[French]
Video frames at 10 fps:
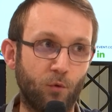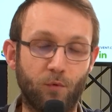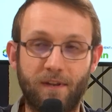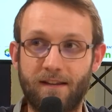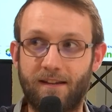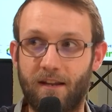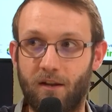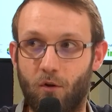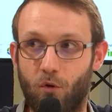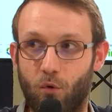donc ça, c'est
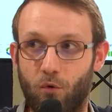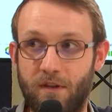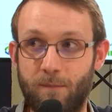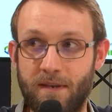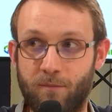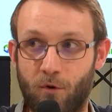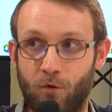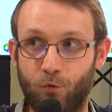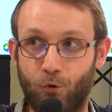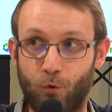euh,
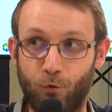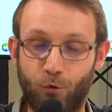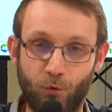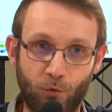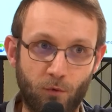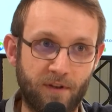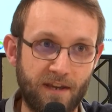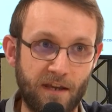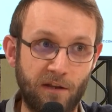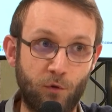typiquement une solution
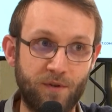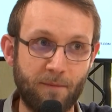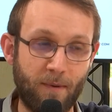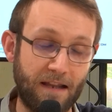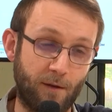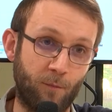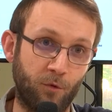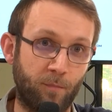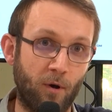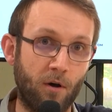qui est étudiée par
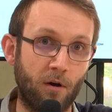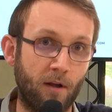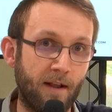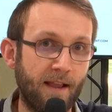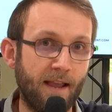énormément de ports.